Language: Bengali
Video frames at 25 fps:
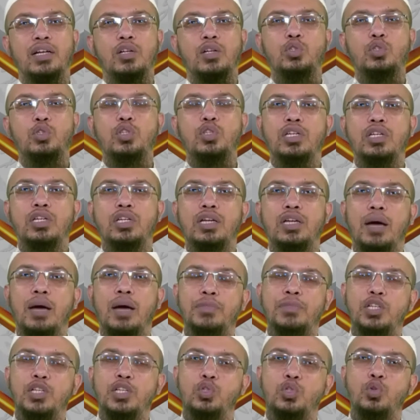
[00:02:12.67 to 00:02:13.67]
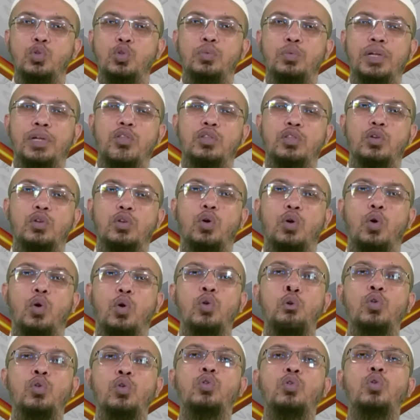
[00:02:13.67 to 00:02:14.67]
যদি আপনি শুধুমাত্র
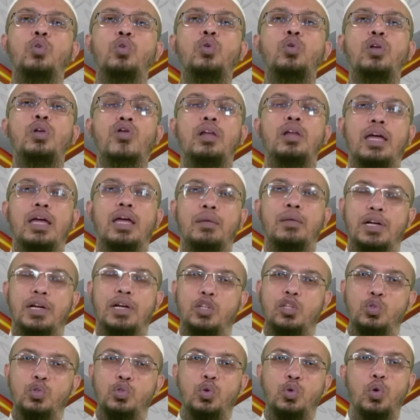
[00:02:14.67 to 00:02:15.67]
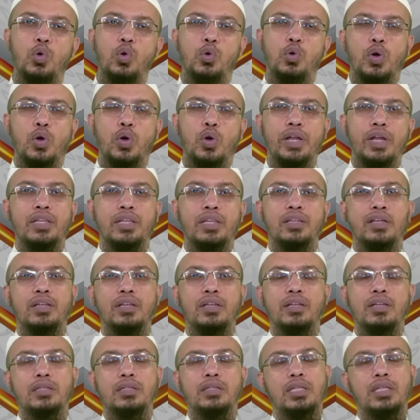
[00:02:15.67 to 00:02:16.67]
অনুকূল এবাদতগুলো করেন
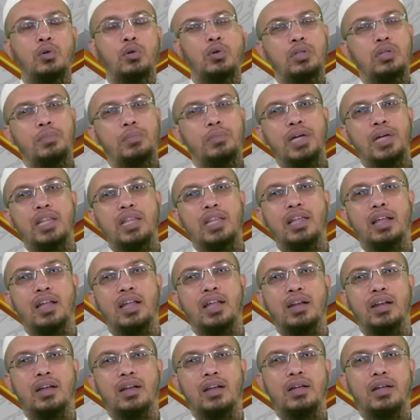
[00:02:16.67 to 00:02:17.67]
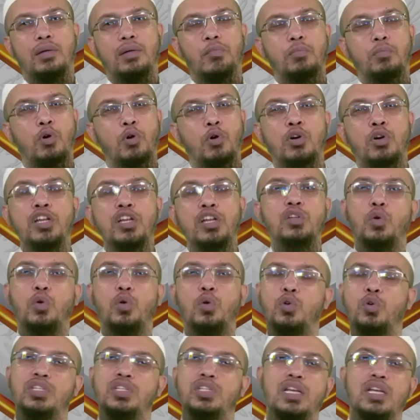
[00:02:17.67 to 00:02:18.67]
তাহলে তো আপনি আল্লাহর প্রকৃত
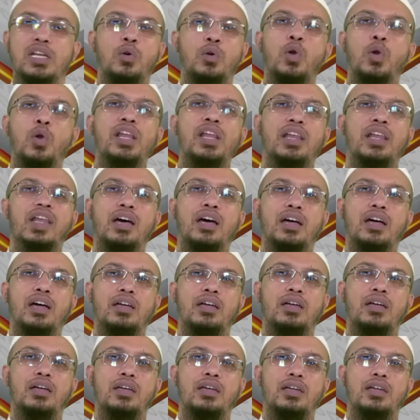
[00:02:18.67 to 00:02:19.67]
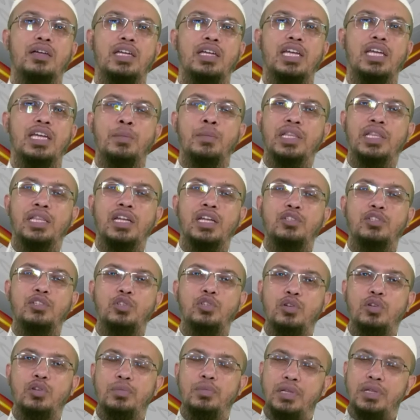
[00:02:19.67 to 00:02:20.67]
অনুসারী হলেন না ইমানদারের
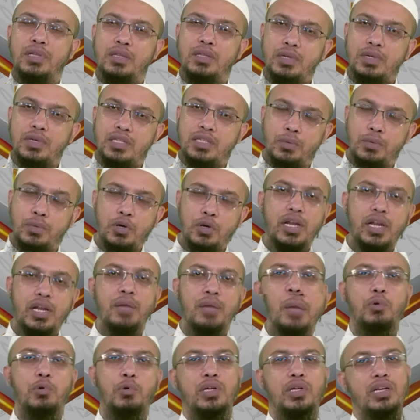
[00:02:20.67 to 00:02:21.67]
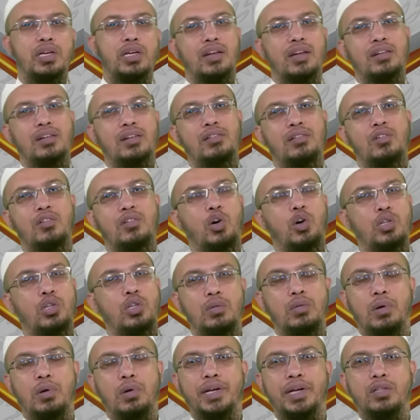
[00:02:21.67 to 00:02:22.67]
জন্য এই পৃথিবীর জীবনটাই পরীক্ষার
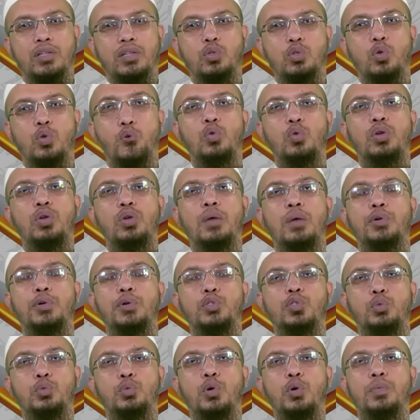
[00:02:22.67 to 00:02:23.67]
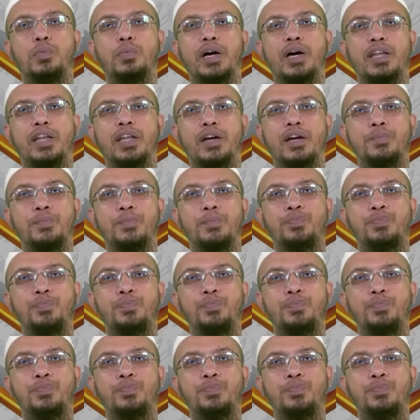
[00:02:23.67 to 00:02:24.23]
অতএব আমার তরুণ এবং যুবক ভাইরা